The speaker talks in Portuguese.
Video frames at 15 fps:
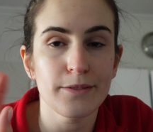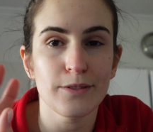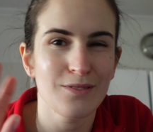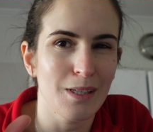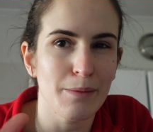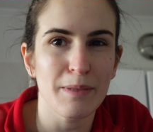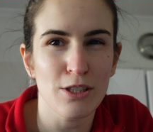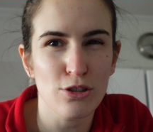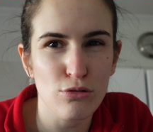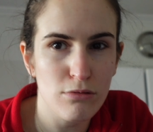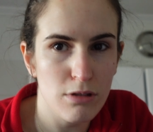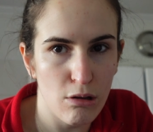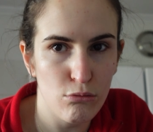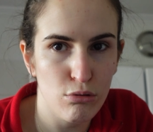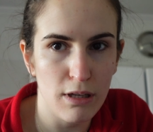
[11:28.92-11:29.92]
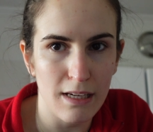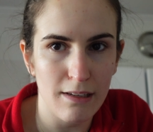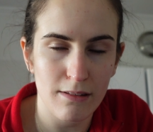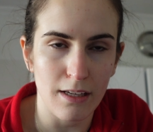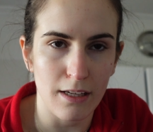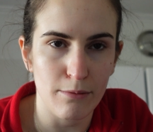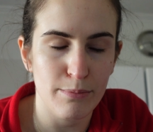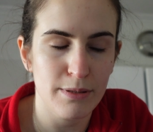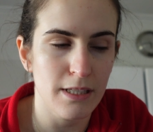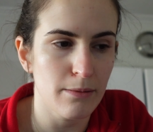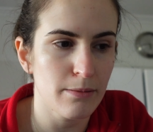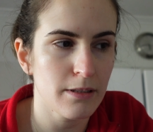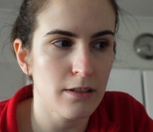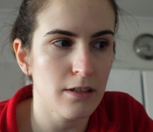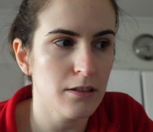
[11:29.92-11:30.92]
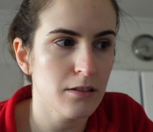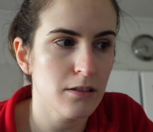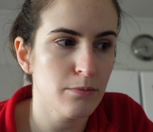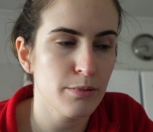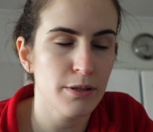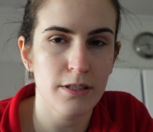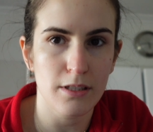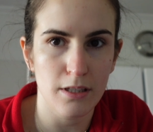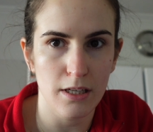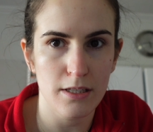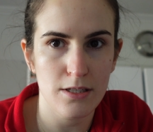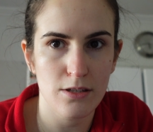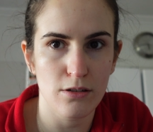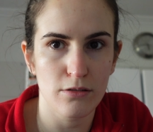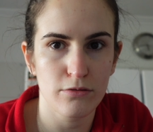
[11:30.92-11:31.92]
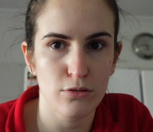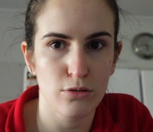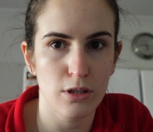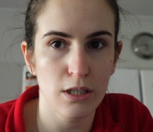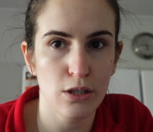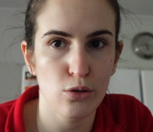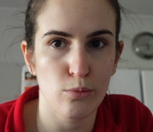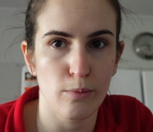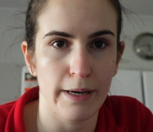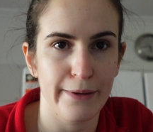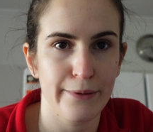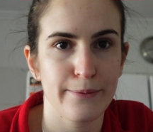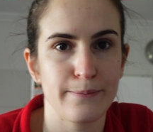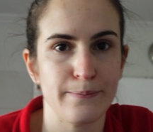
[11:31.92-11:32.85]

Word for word: não tenho menos noção do que é que tenho, percebem? Uh, por isso é isso que eu vou arrumar.